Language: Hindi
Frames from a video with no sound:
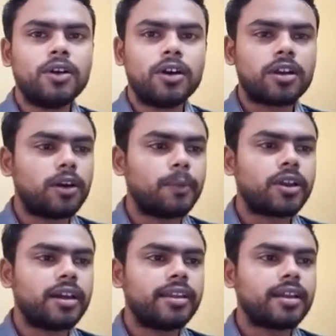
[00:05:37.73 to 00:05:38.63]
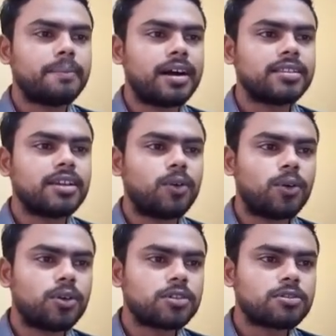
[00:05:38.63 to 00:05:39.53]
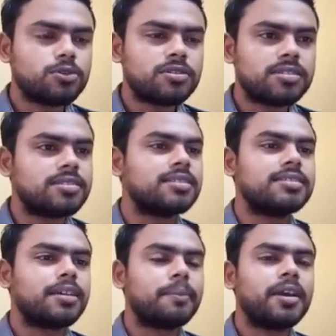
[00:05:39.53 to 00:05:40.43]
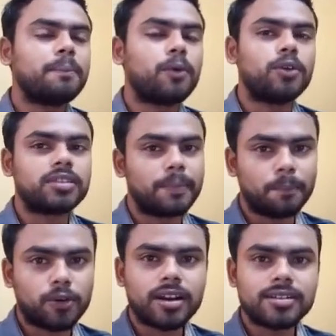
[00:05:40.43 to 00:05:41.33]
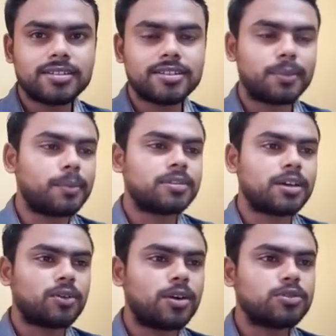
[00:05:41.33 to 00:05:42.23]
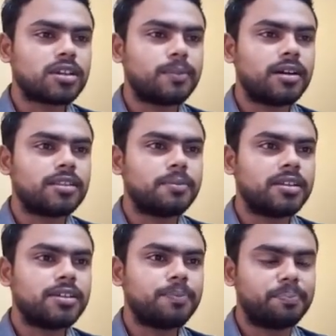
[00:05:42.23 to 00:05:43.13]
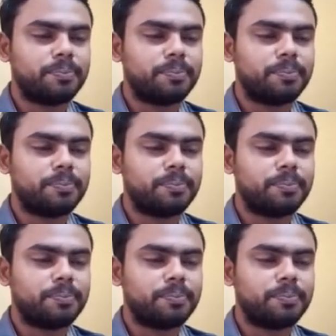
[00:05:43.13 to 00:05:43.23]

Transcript: और कवर करने के बाद ना और कुछ चीज़ें मैं बहुत इंपॉर्टेंट चीज़ें मैं बताऊँगा उसके बाद मेरी